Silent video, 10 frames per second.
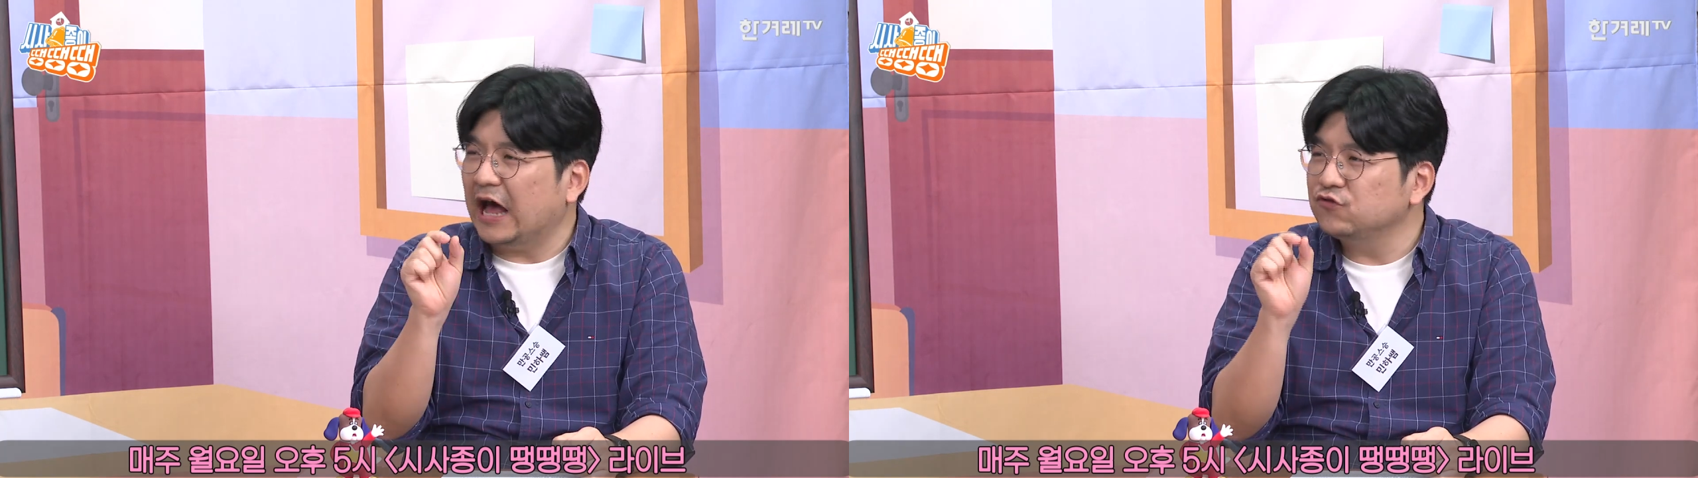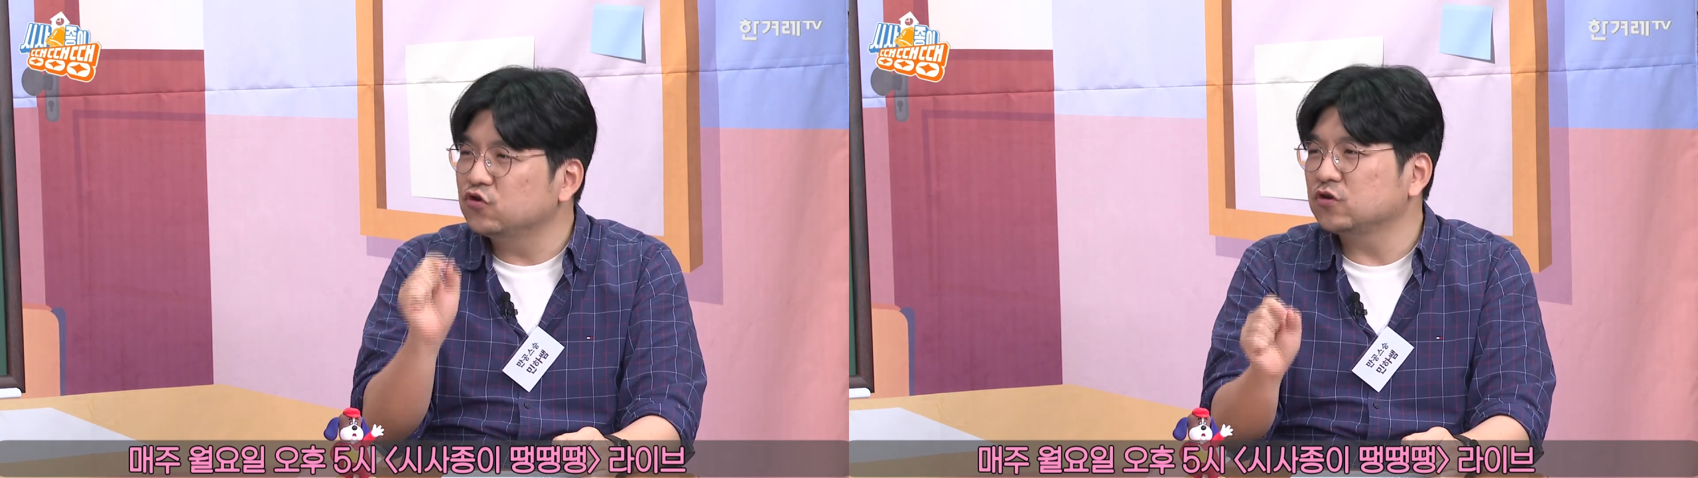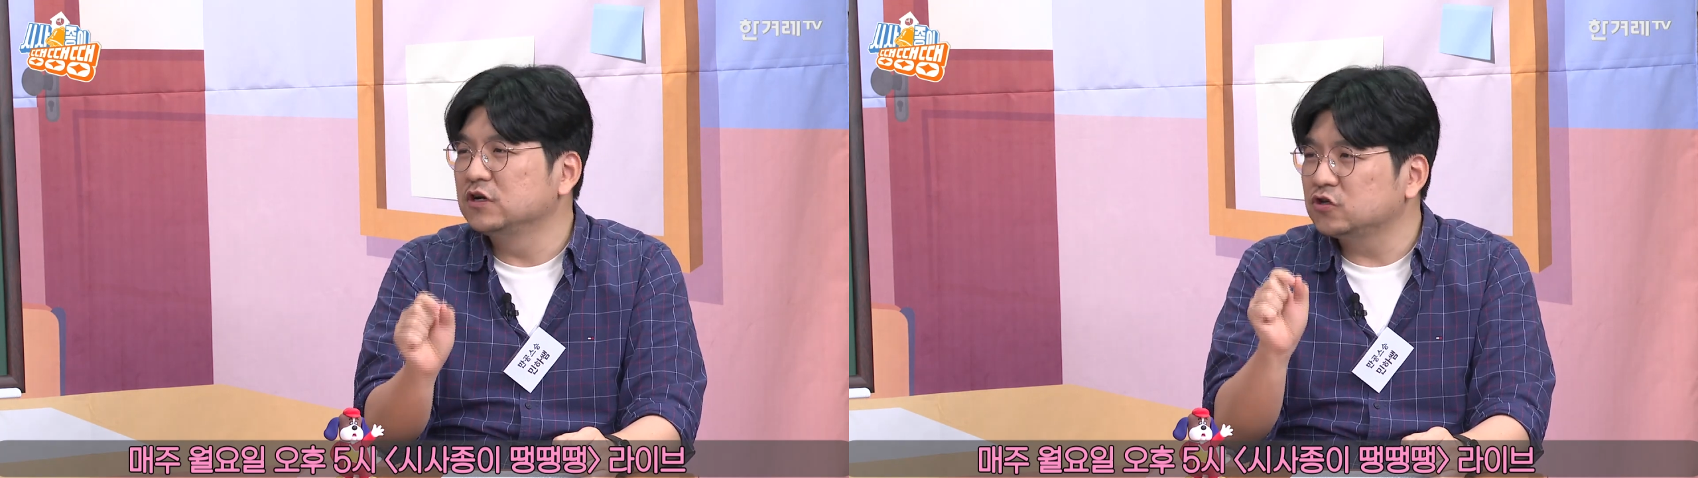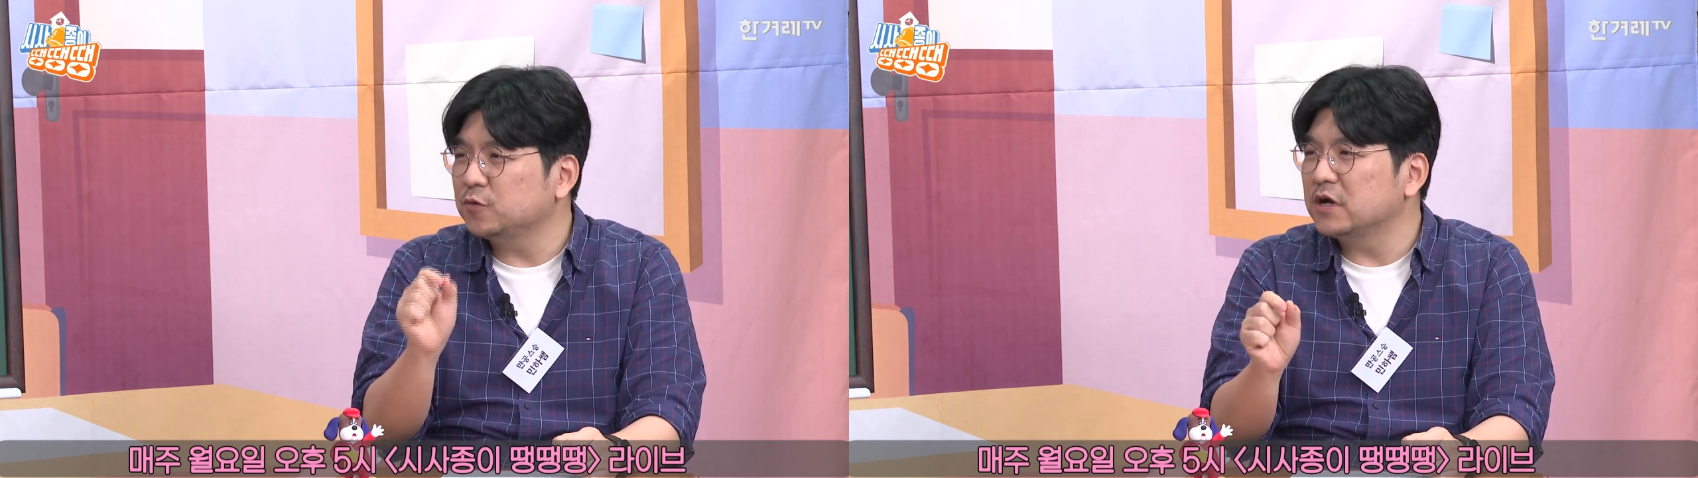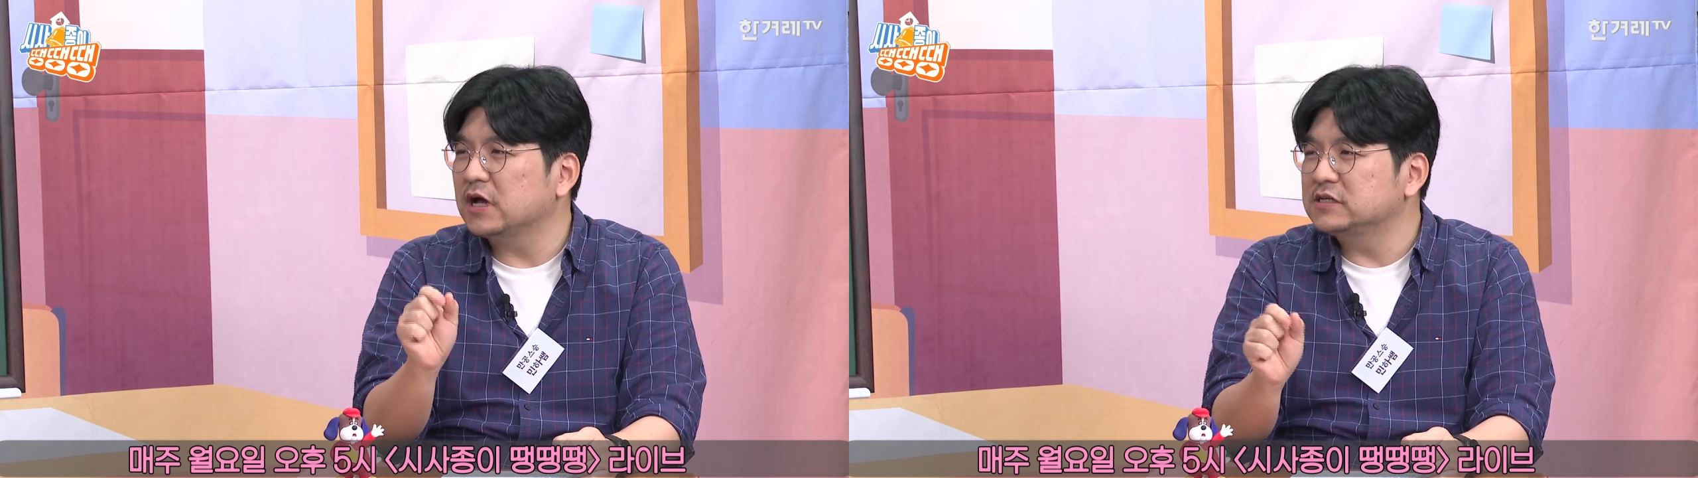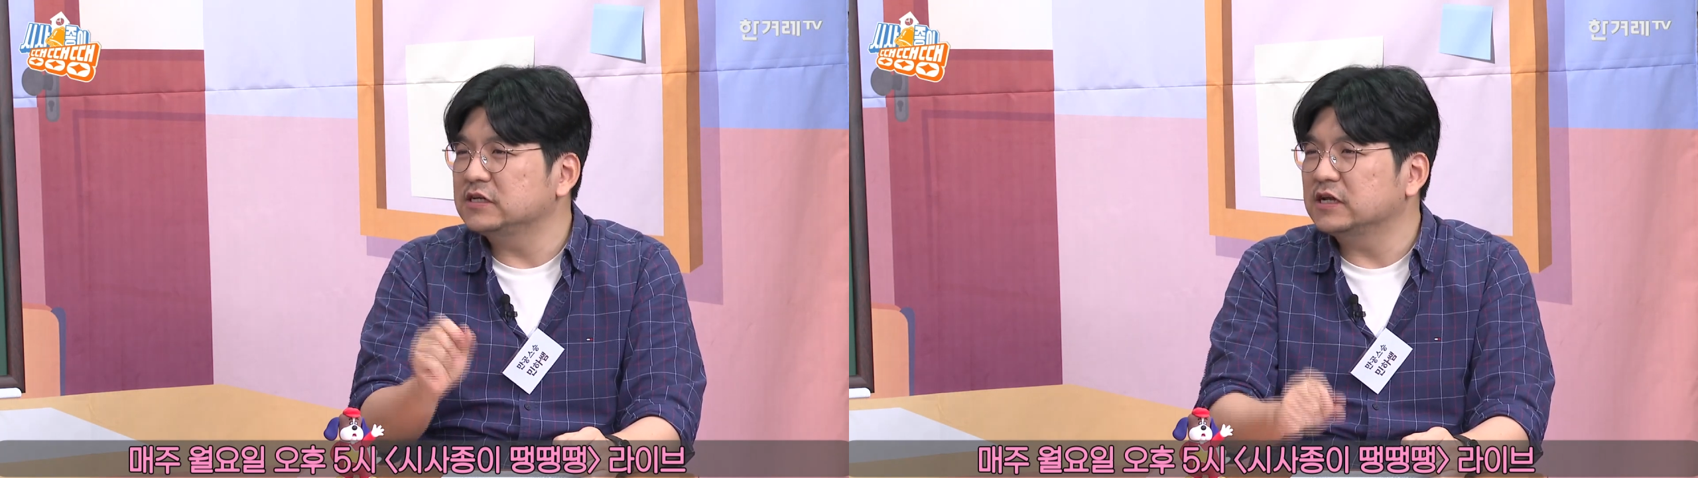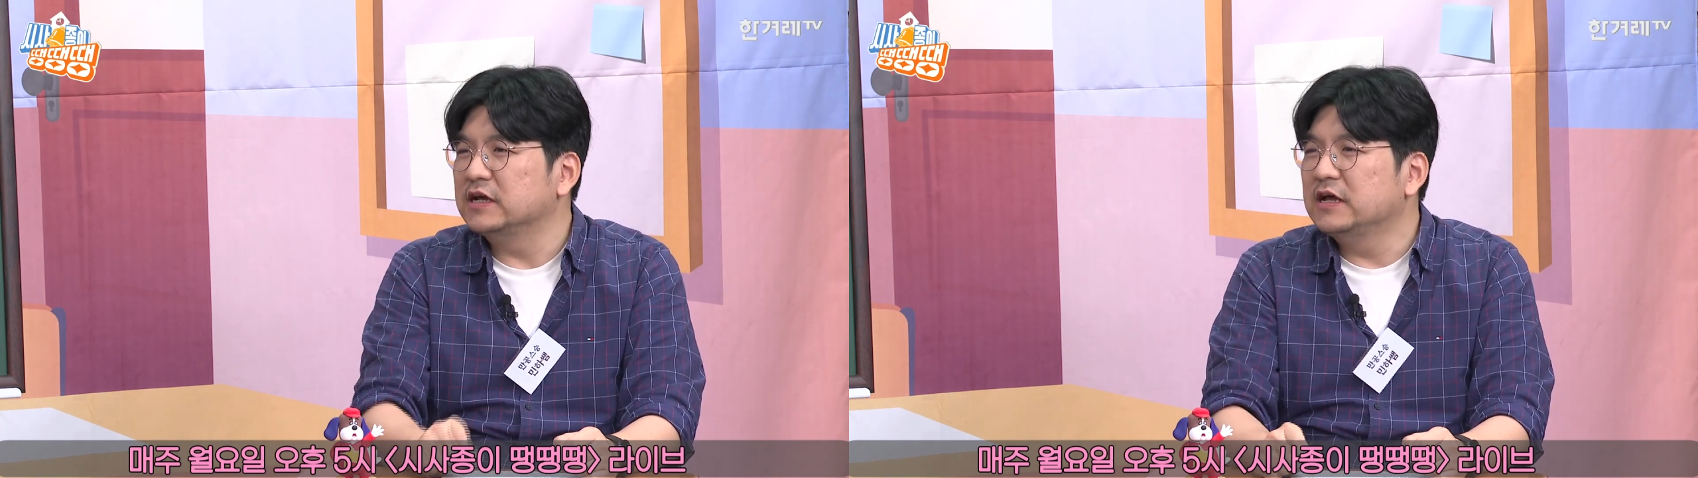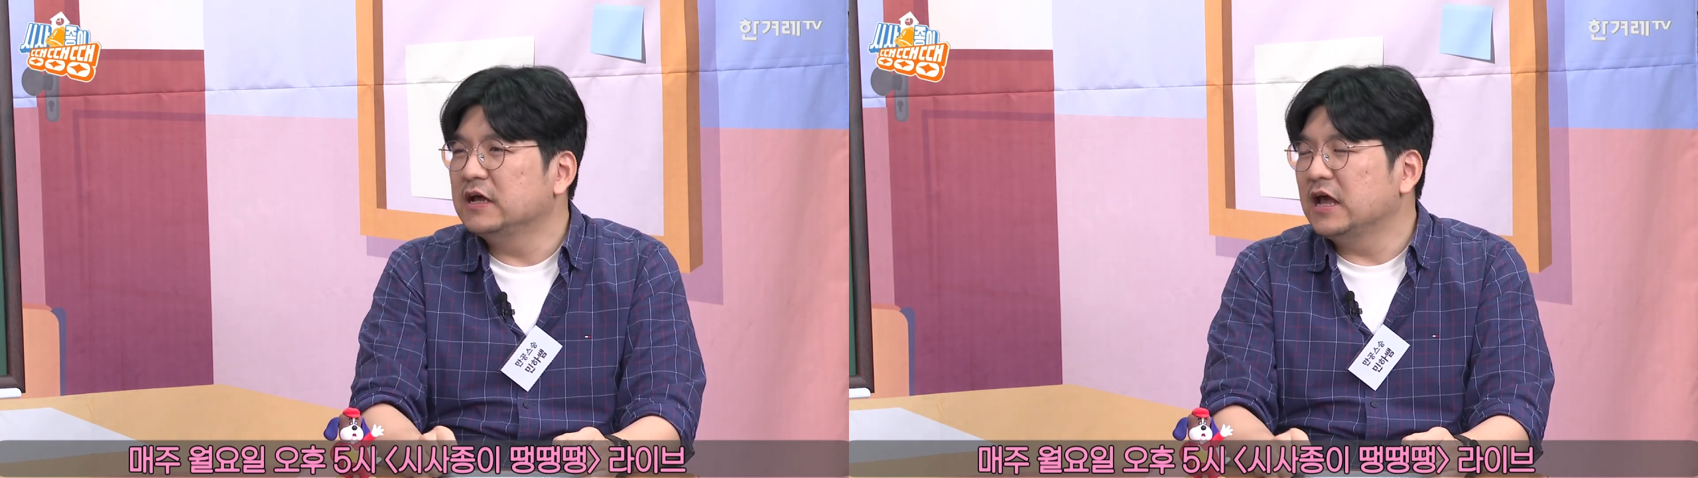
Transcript: 아주 극초반까지